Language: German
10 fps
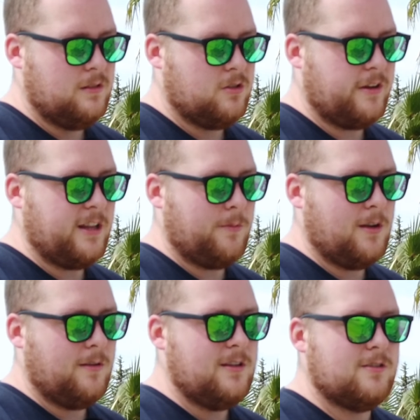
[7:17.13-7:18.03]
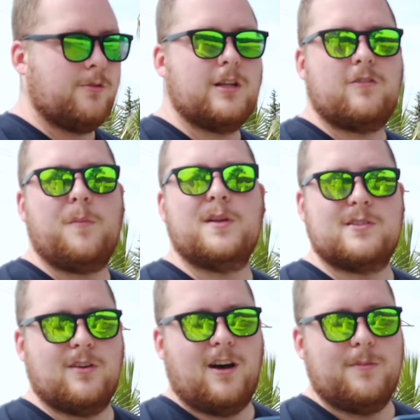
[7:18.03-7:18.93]
Scheint aber hier nicht so gute
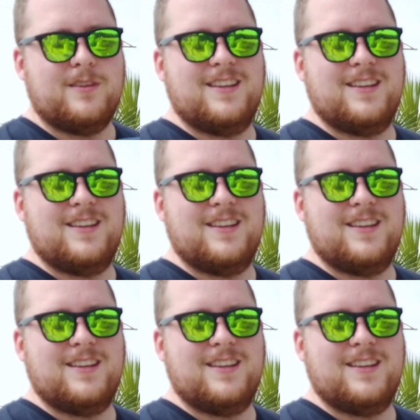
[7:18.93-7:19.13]
Verbindung zu haben.